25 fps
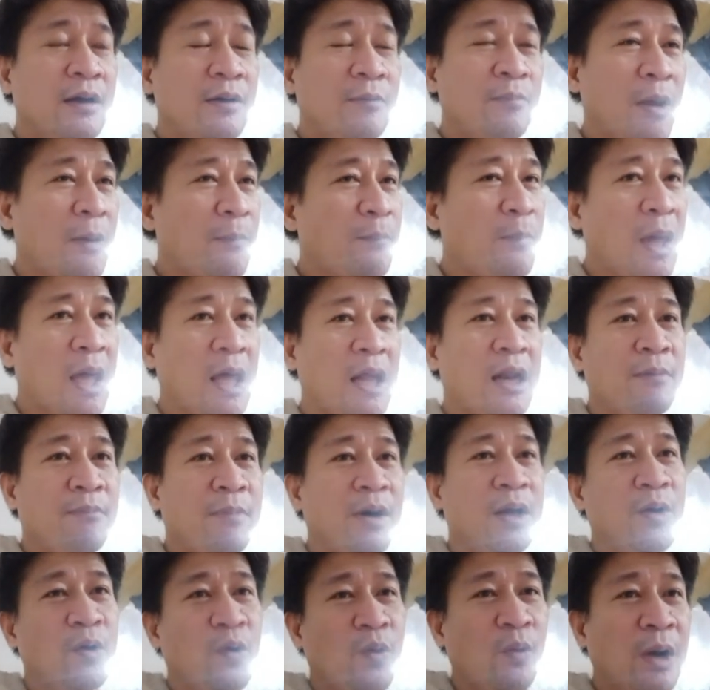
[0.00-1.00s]
May pera
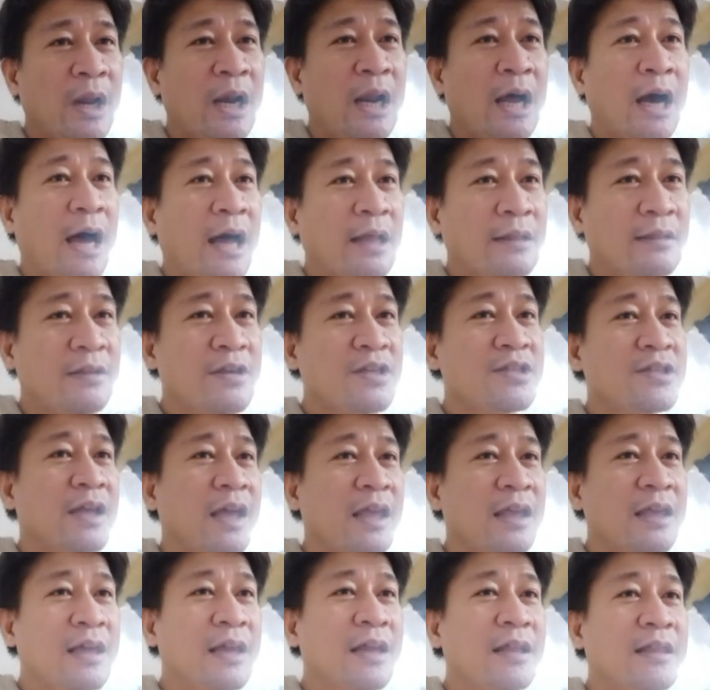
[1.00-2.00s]
man o wala, at least
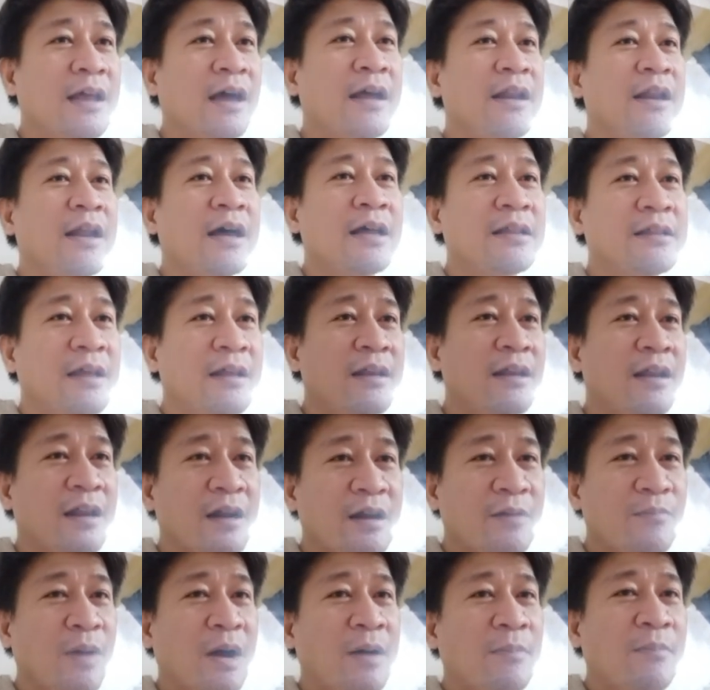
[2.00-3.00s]
nakikita natin na
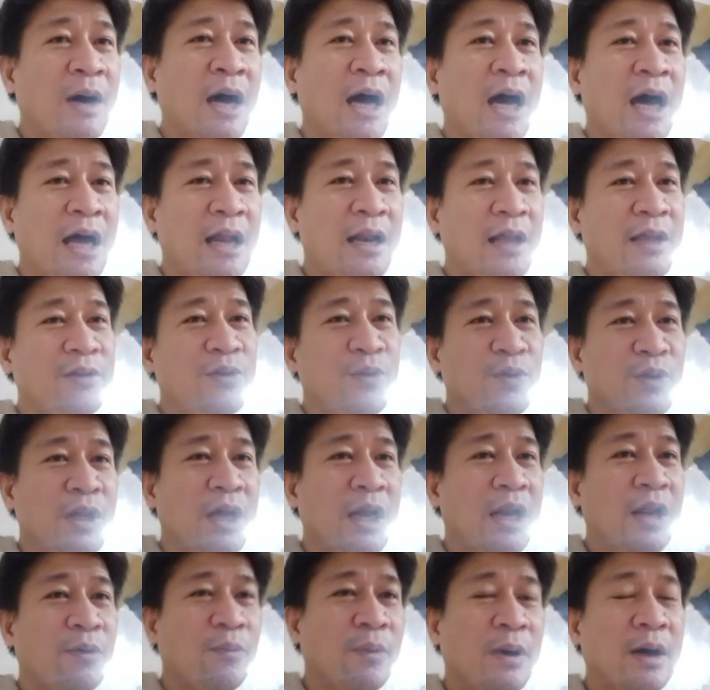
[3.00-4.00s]
nagmamahalan yung
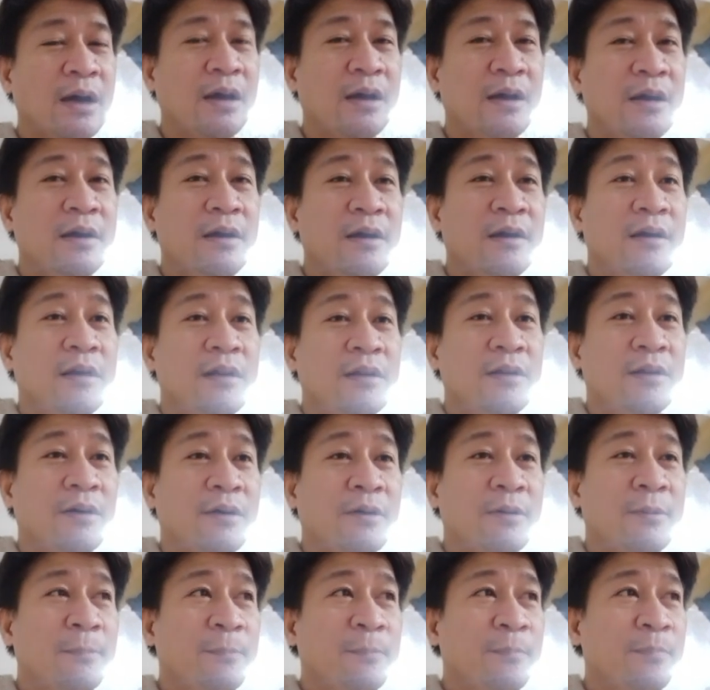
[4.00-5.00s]
dalawa,
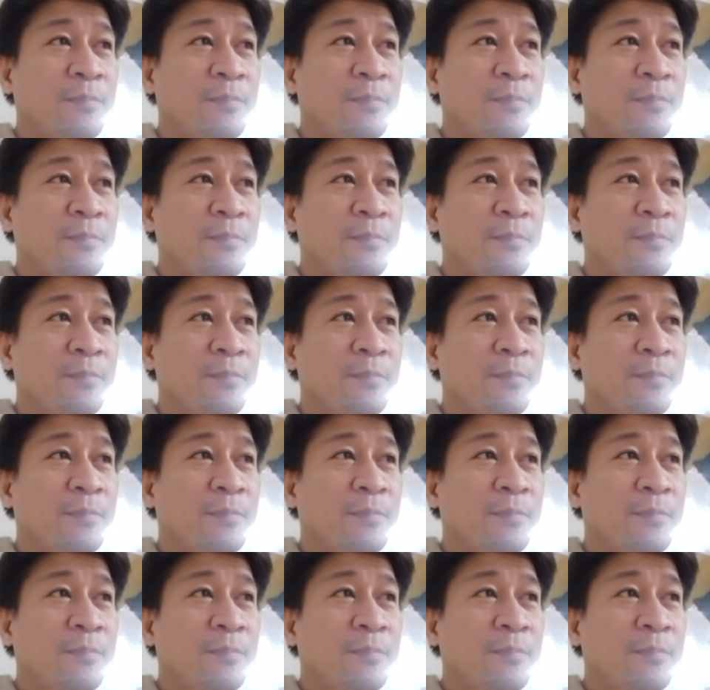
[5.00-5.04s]
no?